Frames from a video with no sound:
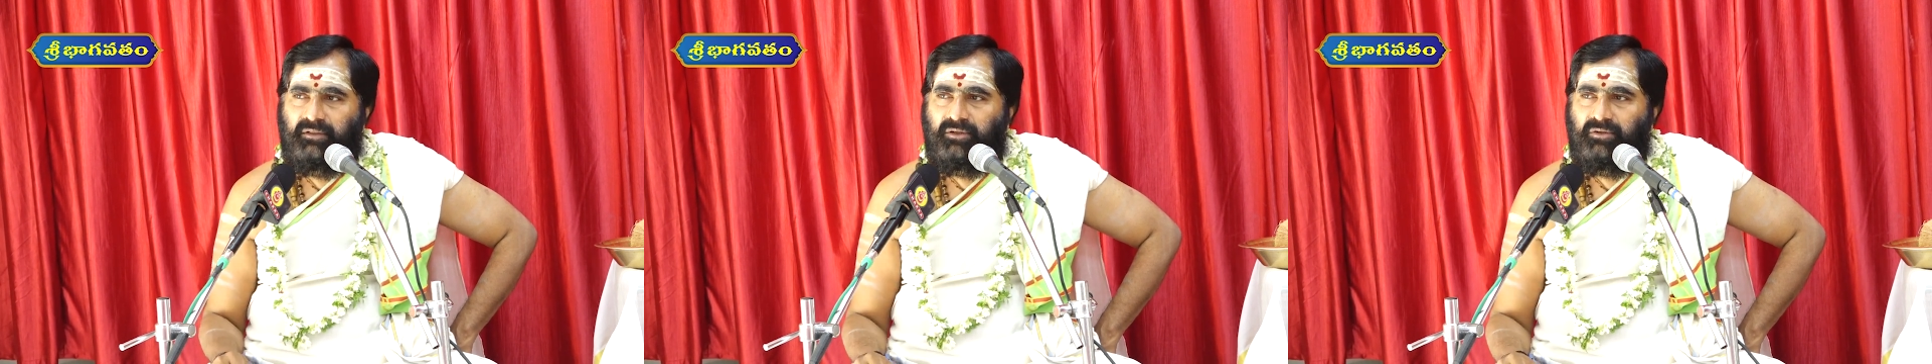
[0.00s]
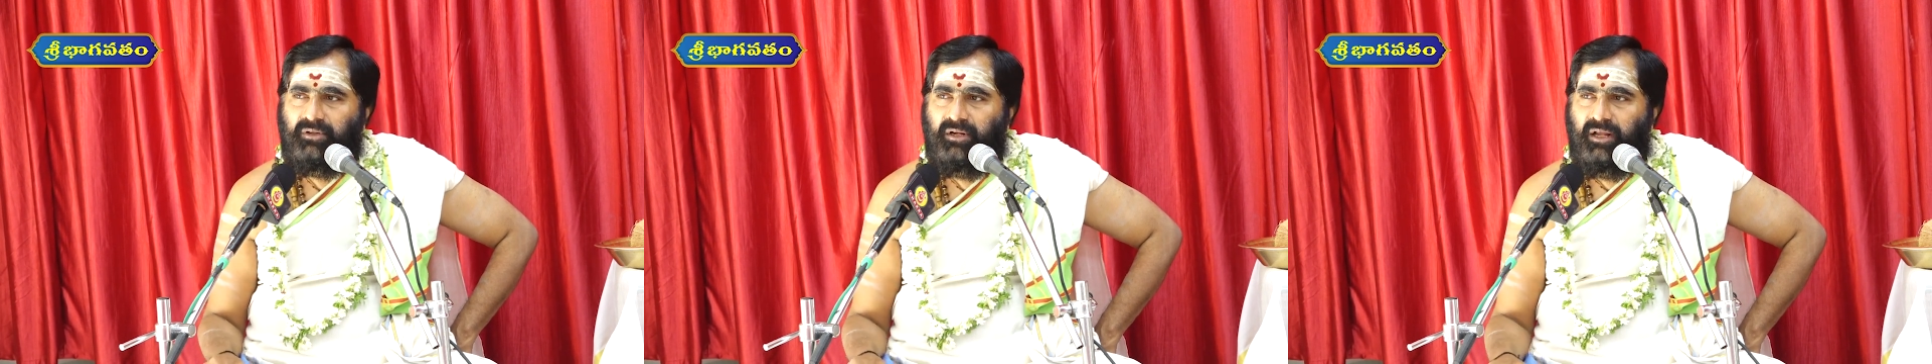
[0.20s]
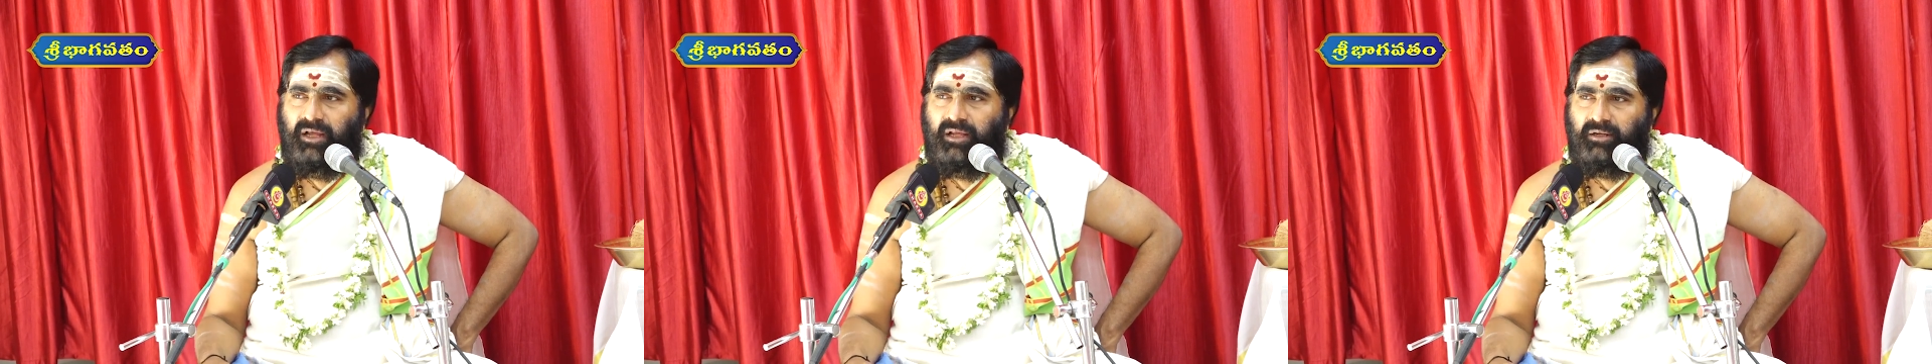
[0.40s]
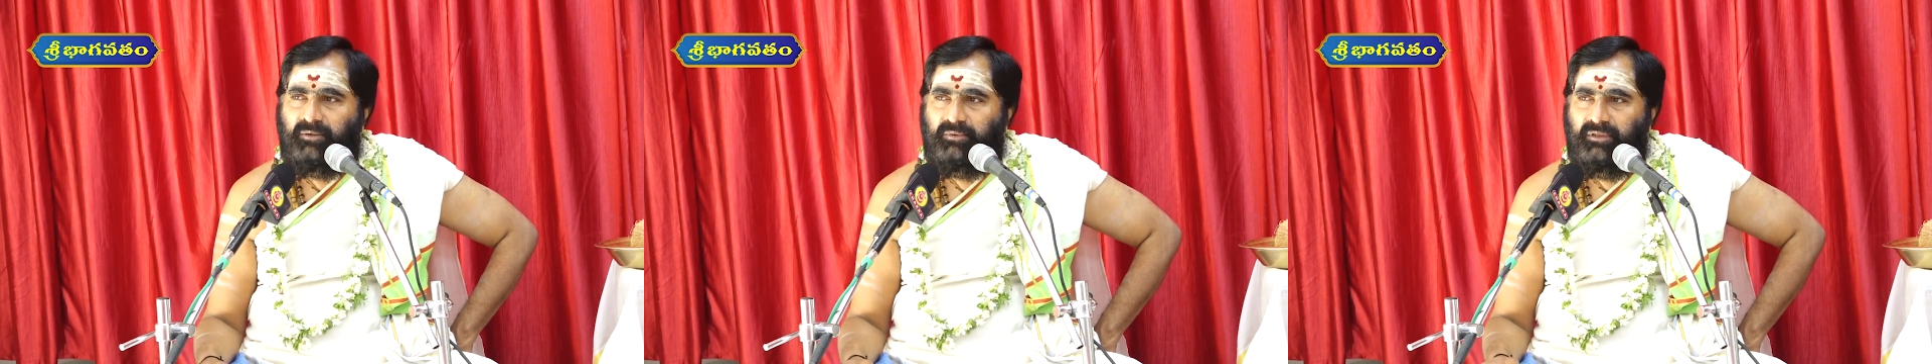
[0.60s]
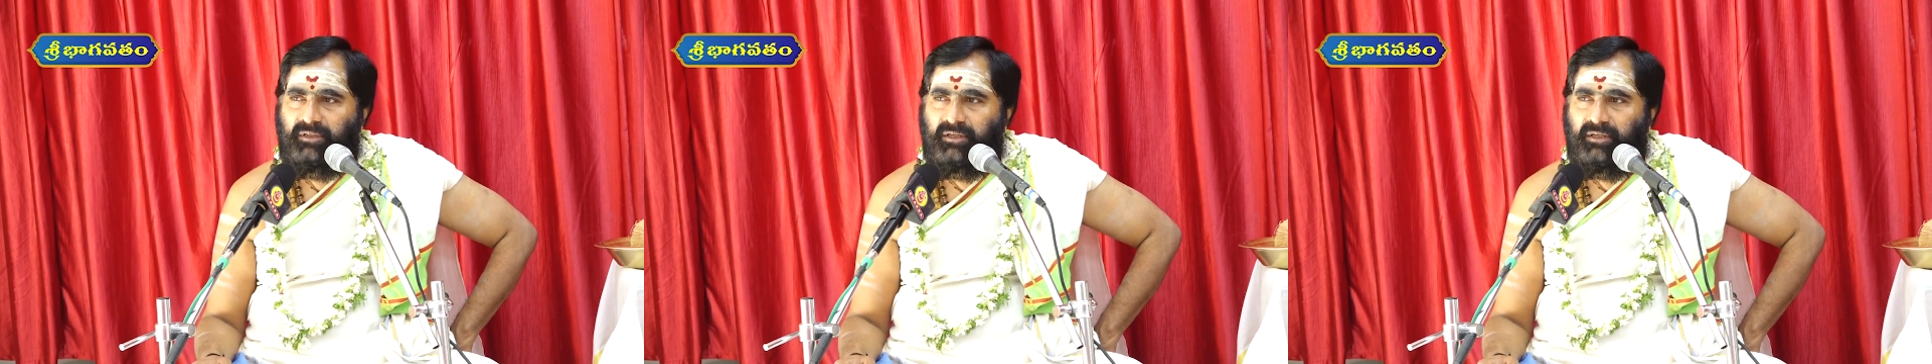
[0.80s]
అనుగ్రహాన్ని
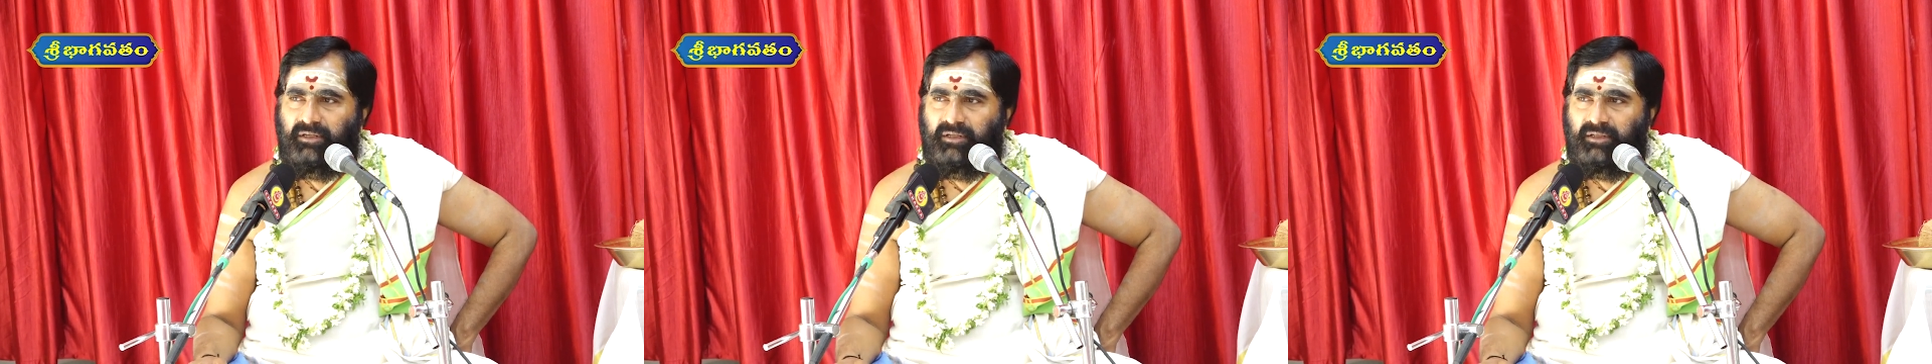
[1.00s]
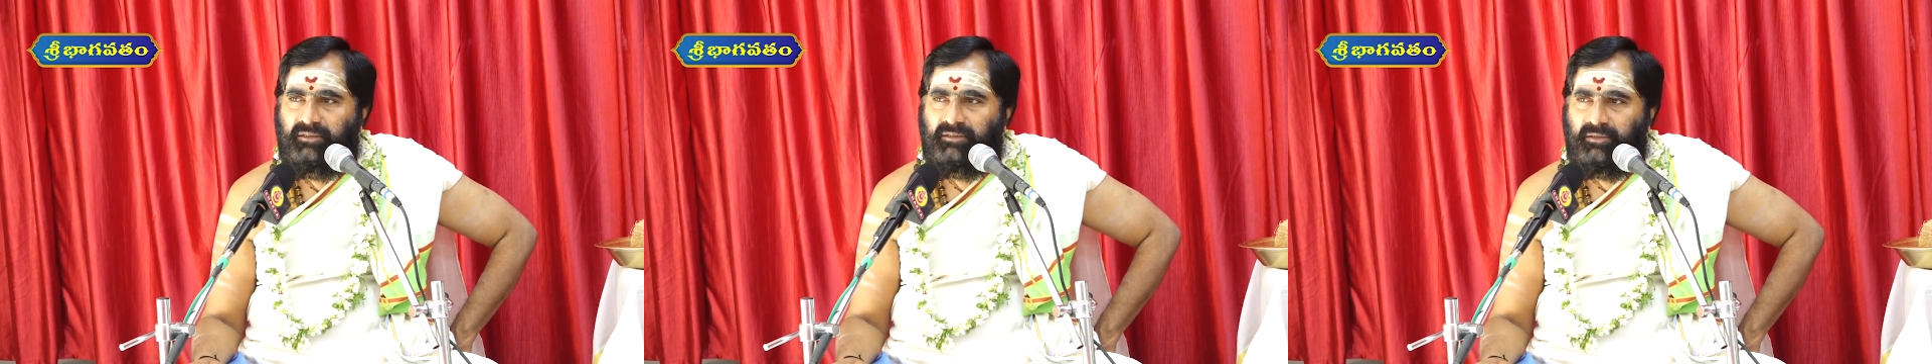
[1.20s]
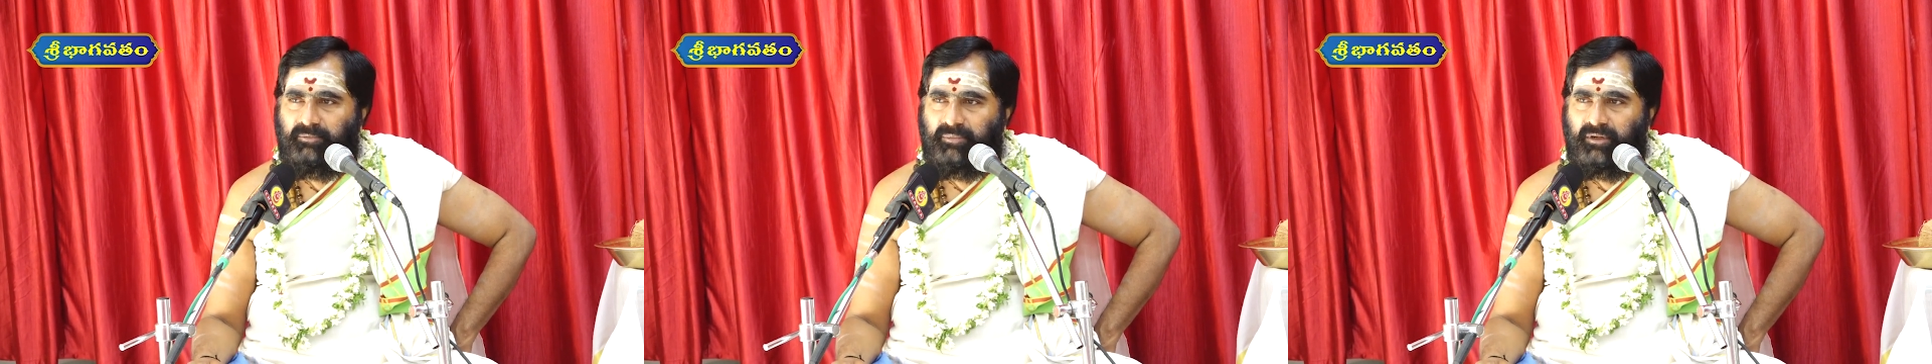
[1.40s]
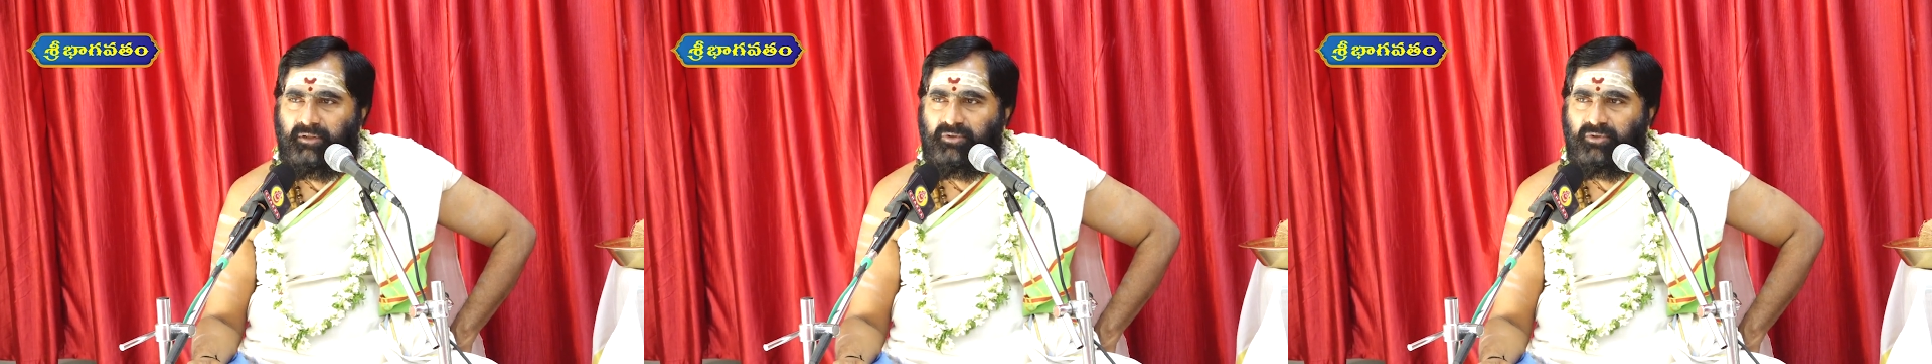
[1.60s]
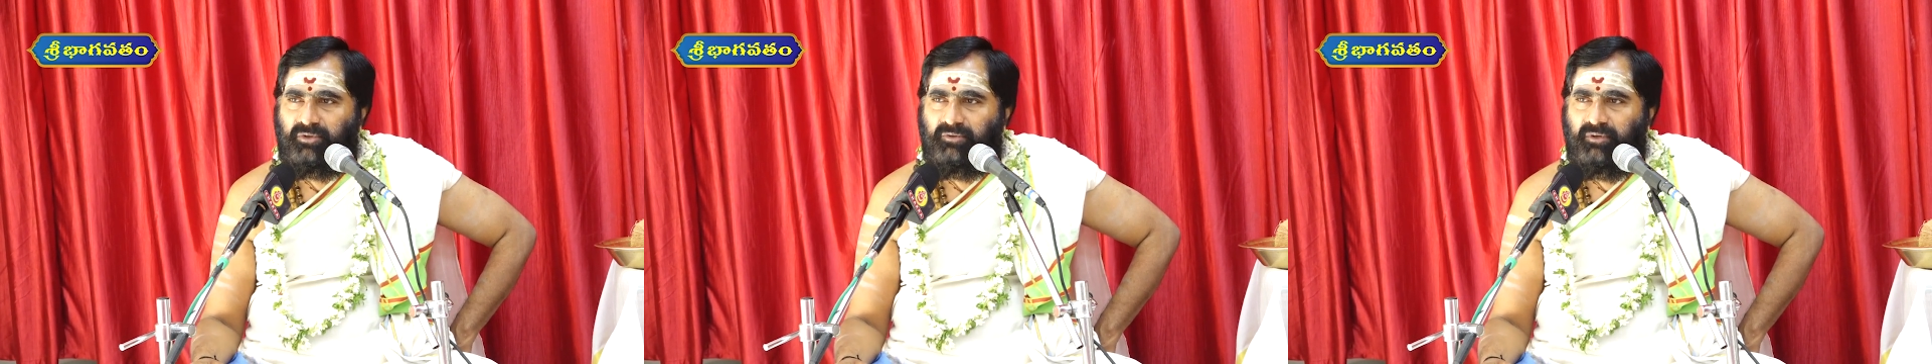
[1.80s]
పొందిరండి అని చెప్పడంతో